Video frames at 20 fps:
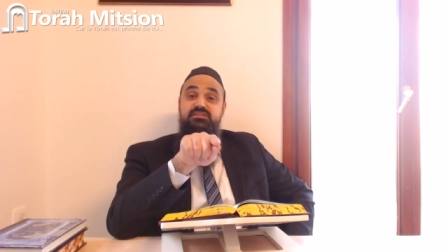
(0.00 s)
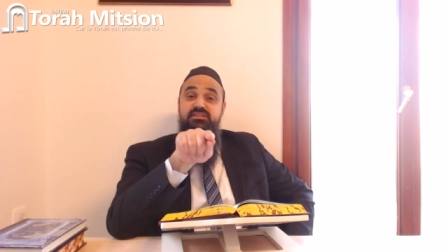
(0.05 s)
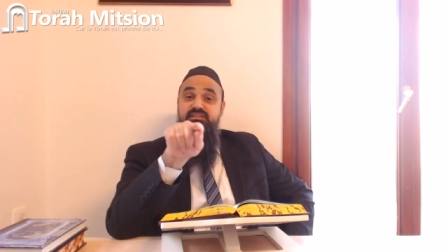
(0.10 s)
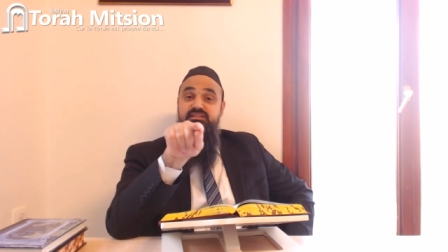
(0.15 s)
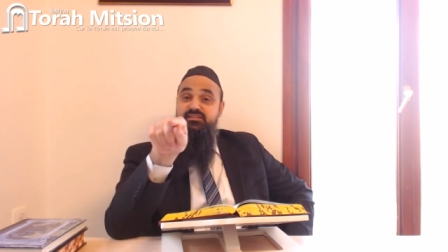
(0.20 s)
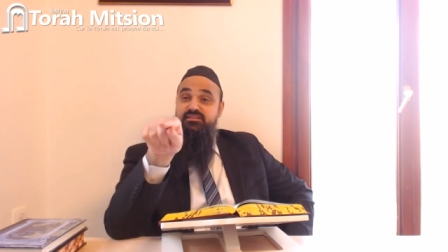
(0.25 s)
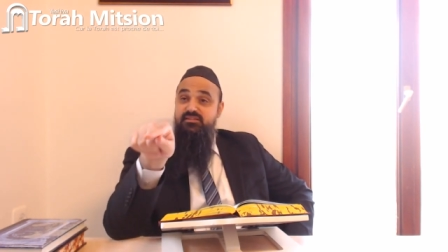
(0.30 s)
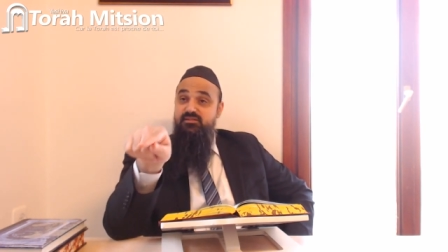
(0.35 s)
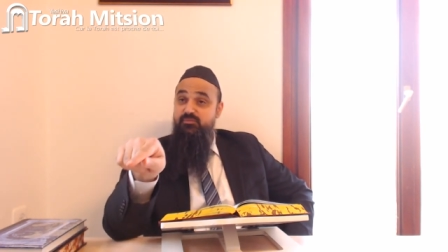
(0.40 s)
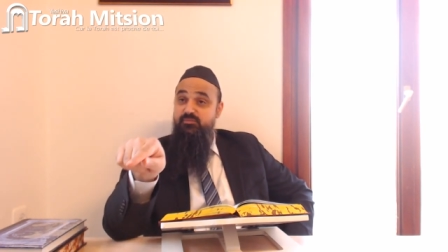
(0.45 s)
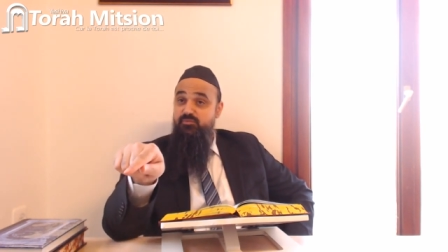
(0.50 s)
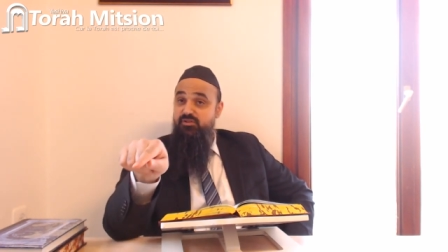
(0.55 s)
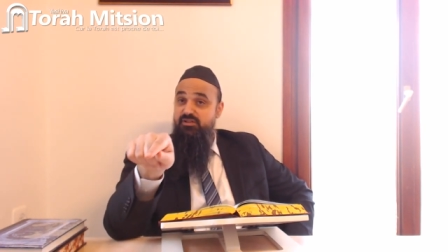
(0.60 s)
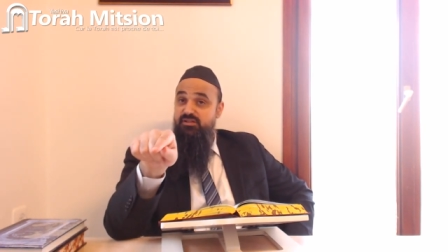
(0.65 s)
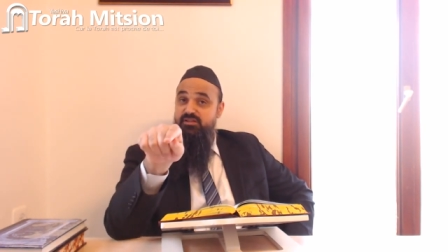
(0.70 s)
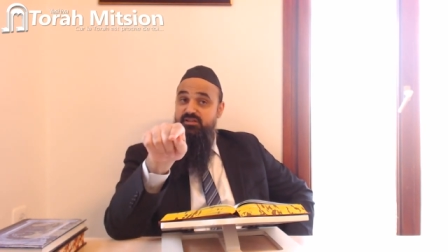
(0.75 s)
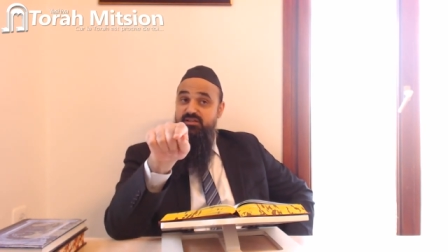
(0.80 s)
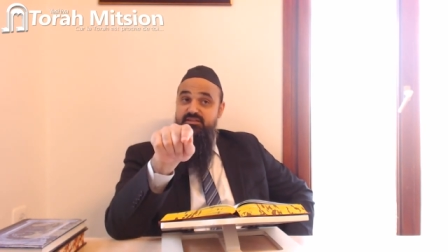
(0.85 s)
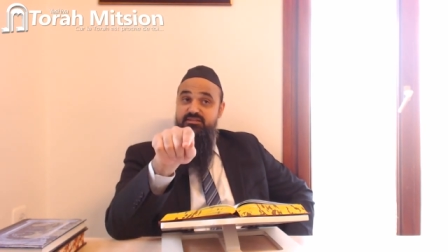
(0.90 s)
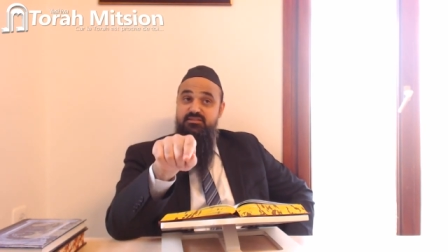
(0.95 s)
S'il y a des
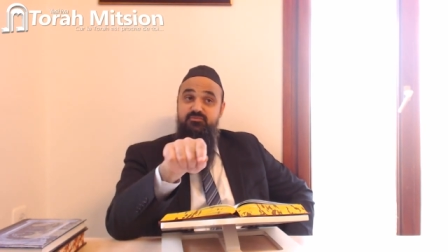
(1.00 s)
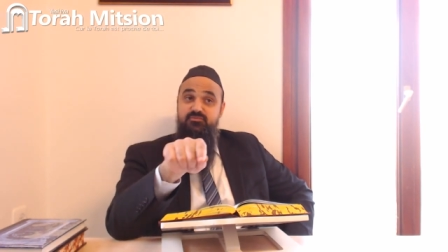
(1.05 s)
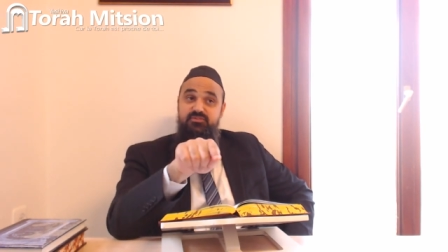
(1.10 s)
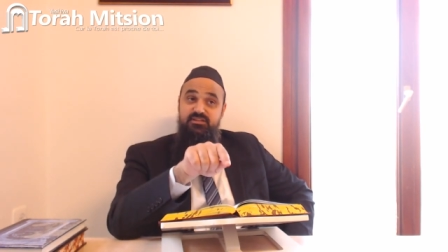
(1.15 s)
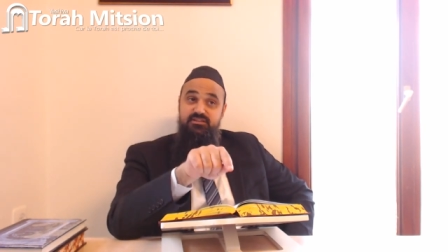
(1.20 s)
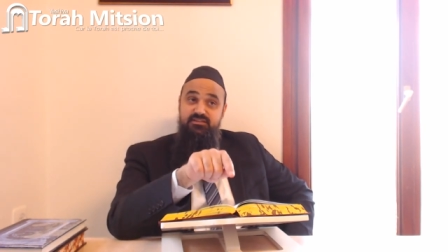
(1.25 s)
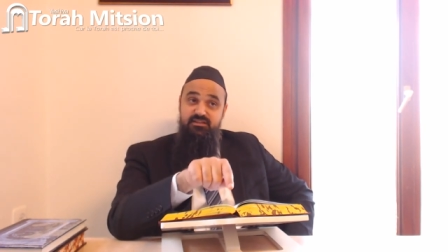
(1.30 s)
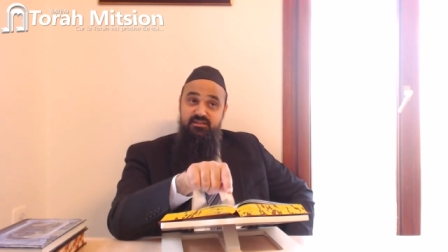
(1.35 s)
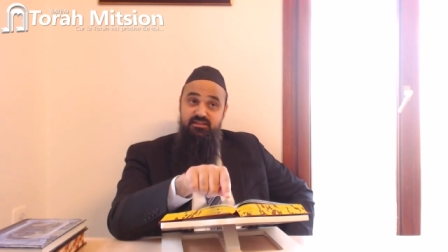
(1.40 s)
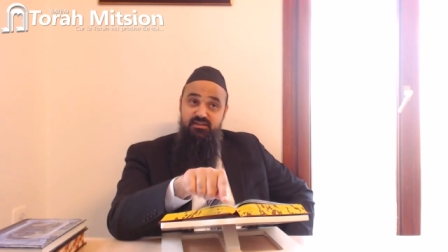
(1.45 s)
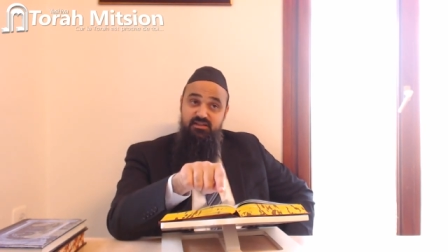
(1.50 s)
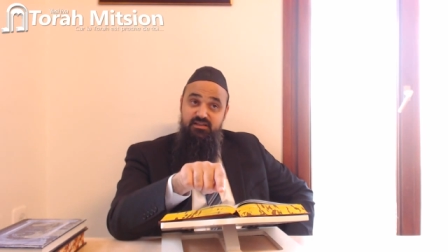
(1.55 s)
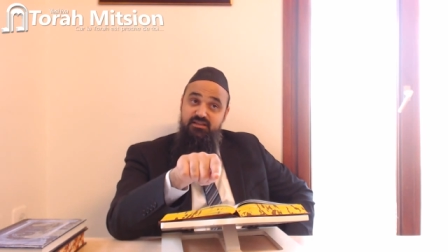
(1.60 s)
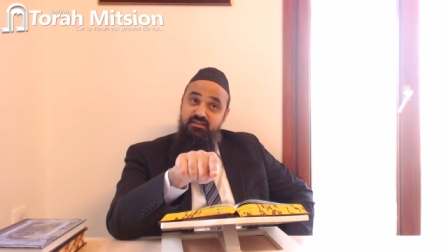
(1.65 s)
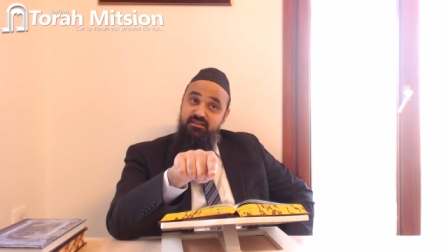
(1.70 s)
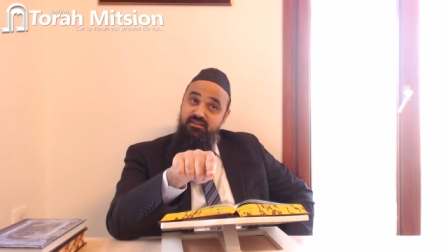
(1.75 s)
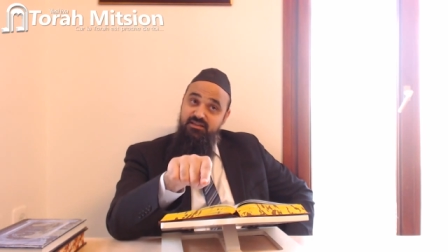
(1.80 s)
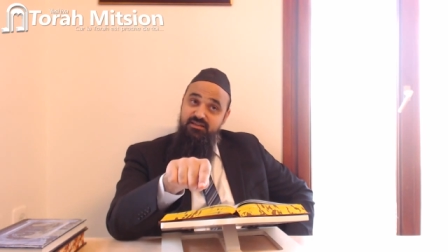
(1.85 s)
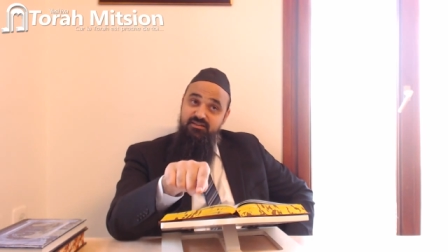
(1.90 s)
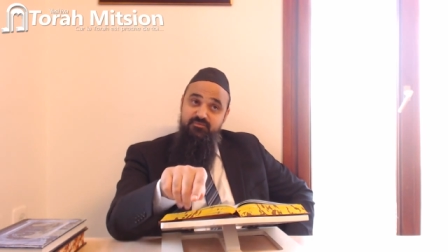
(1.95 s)
témoins, Edim
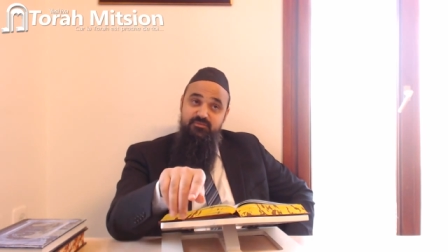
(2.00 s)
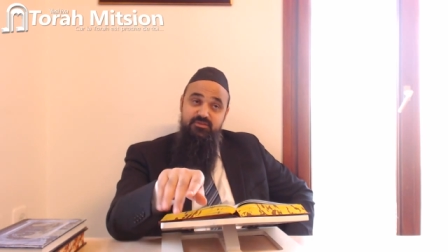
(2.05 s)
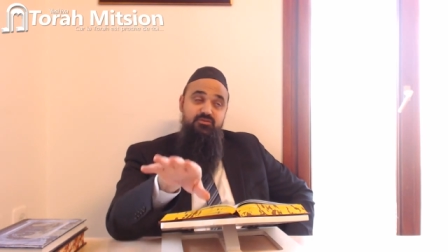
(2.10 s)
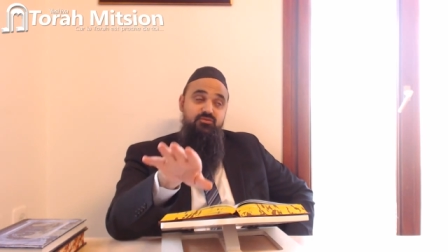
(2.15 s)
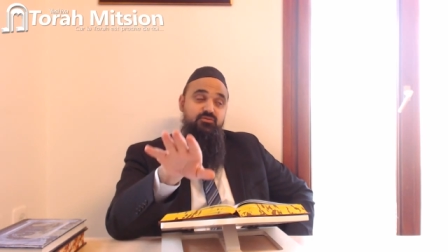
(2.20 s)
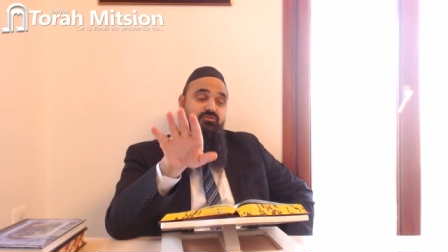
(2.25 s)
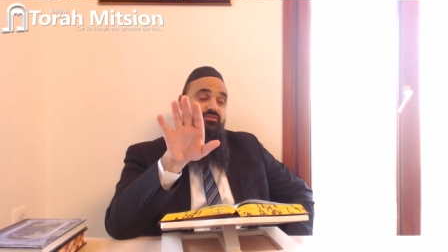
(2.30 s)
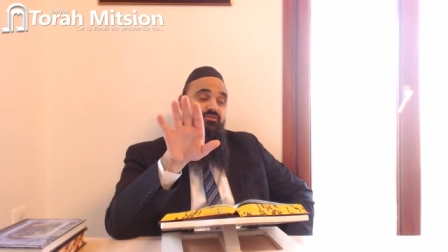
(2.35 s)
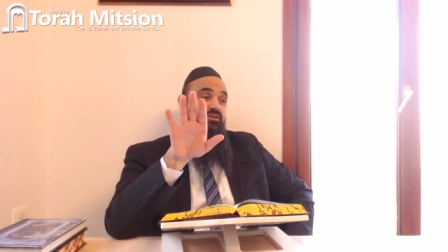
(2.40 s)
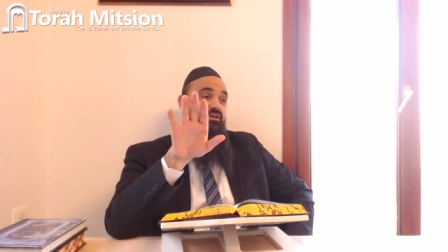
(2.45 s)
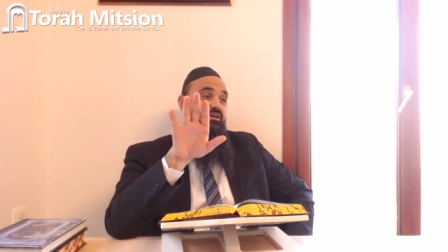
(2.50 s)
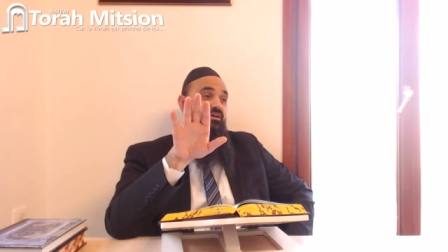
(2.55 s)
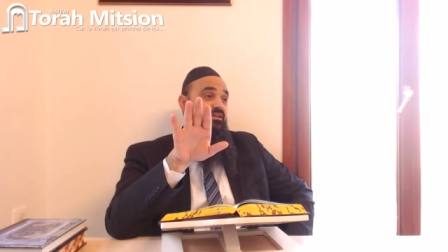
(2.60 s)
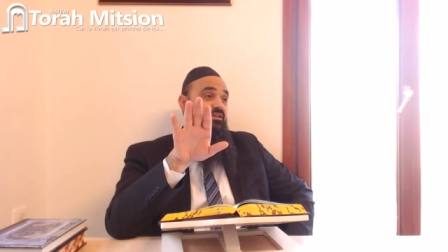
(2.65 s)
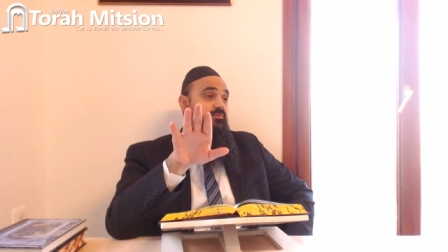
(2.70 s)
Vatra, il est Khayav Malkout.